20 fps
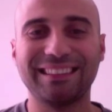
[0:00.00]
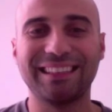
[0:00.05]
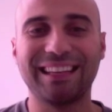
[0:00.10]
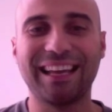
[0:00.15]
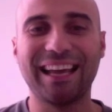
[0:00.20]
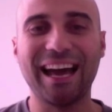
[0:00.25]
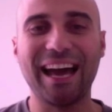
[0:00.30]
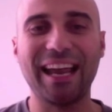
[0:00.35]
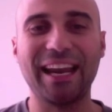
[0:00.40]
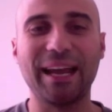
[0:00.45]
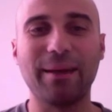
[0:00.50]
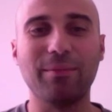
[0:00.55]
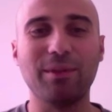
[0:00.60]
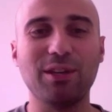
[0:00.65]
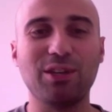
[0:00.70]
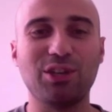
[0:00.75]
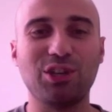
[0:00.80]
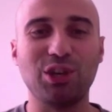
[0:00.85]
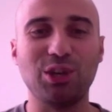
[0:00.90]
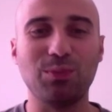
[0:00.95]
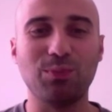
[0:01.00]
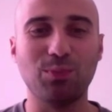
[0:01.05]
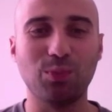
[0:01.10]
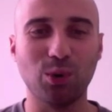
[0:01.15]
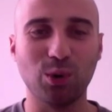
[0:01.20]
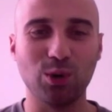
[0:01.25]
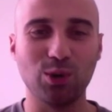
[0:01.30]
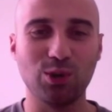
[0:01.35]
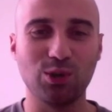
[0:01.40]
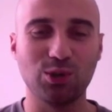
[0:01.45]
Cari amici,
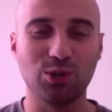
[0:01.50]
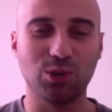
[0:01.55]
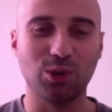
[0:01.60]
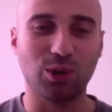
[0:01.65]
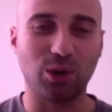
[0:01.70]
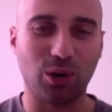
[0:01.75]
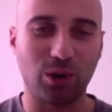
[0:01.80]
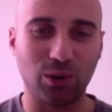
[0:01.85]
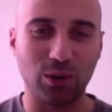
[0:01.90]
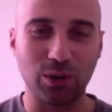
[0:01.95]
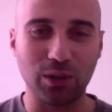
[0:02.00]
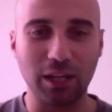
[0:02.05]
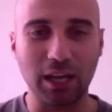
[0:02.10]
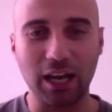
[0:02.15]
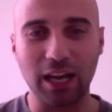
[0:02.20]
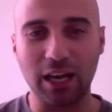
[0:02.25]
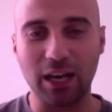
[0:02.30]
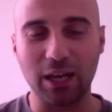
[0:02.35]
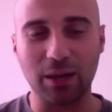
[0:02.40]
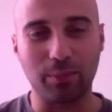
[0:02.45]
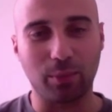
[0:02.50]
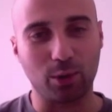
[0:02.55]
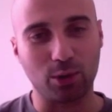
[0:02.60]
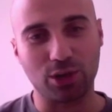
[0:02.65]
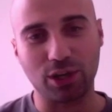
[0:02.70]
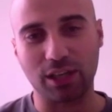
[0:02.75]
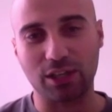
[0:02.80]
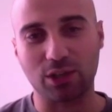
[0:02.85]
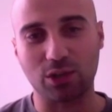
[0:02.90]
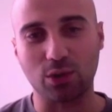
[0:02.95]
buongiorno dal
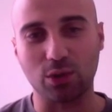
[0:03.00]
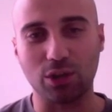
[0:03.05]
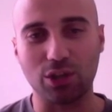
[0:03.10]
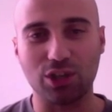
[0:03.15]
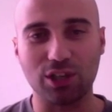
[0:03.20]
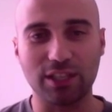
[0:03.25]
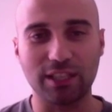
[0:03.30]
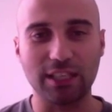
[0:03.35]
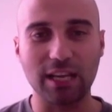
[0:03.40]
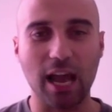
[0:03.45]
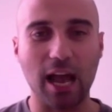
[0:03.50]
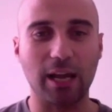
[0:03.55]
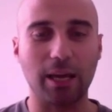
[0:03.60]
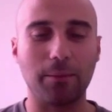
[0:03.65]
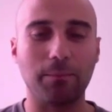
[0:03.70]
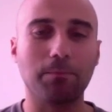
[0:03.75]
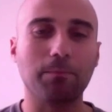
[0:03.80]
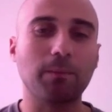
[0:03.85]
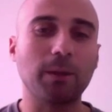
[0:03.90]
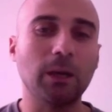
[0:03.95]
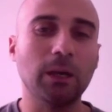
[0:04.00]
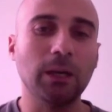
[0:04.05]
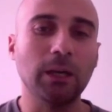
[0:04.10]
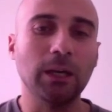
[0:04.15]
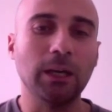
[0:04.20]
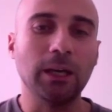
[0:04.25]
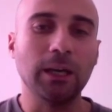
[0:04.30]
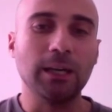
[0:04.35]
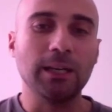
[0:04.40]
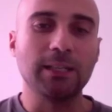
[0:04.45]
processo di Gessaghi.
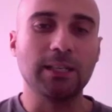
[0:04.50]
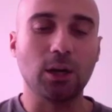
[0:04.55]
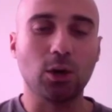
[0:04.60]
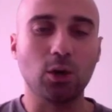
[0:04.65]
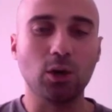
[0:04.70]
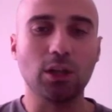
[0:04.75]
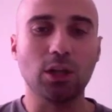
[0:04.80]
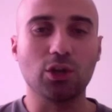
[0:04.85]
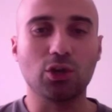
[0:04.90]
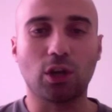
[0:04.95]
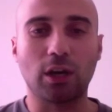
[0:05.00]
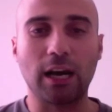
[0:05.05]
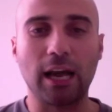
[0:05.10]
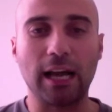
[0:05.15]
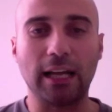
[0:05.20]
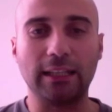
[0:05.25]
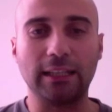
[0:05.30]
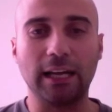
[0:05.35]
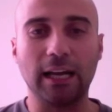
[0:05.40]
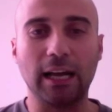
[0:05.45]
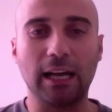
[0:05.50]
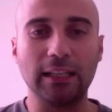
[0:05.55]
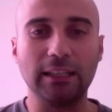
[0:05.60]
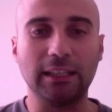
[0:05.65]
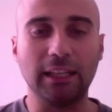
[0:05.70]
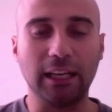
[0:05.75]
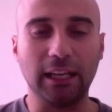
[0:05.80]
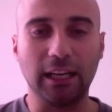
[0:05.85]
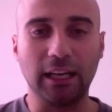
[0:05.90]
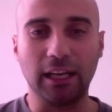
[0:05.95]
Seconda giornata
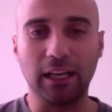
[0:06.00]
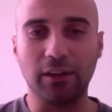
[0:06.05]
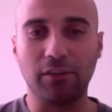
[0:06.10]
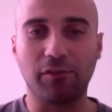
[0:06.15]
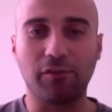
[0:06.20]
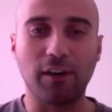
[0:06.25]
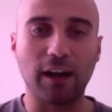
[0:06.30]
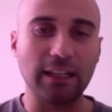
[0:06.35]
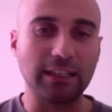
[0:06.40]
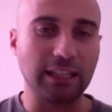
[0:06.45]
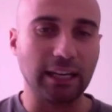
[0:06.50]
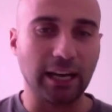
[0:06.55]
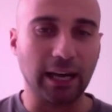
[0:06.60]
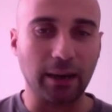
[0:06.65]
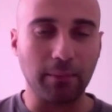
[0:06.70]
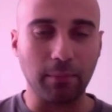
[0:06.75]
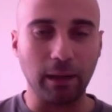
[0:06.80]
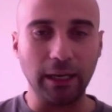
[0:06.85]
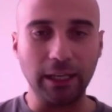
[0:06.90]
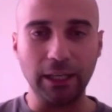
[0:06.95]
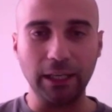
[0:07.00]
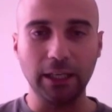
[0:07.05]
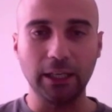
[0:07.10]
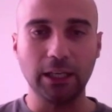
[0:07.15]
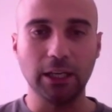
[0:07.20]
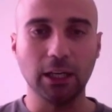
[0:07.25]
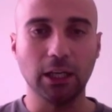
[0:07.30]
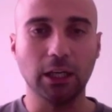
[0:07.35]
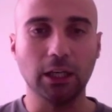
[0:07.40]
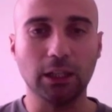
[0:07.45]
del Fanta Garba
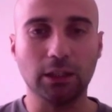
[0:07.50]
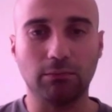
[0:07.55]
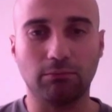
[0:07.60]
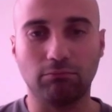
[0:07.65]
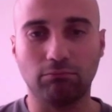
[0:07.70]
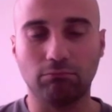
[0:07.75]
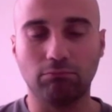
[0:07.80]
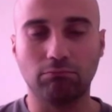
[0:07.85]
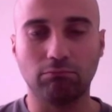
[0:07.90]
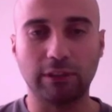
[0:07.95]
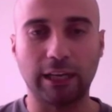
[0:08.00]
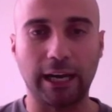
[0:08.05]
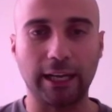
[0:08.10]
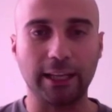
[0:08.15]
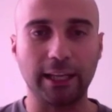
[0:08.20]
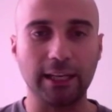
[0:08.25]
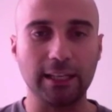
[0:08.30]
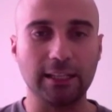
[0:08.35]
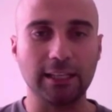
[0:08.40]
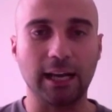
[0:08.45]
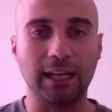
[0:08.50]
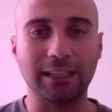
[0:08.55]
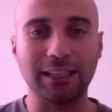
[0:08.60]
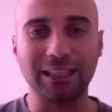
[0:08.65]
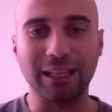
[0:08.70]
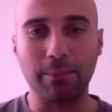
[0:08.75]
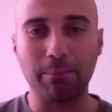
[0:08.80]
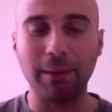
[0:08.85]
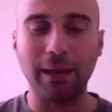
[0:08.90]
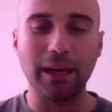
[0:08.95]
League, mm,
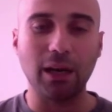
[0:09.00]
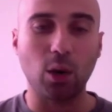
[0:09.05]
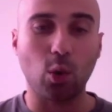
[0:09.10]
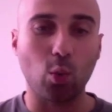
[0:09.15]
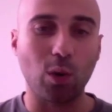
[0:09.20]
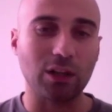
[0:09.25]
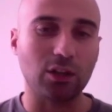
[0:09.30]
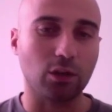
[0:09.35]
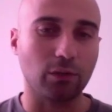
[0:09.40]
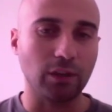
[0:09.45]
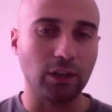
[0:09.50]
caratterizzata da ben quattro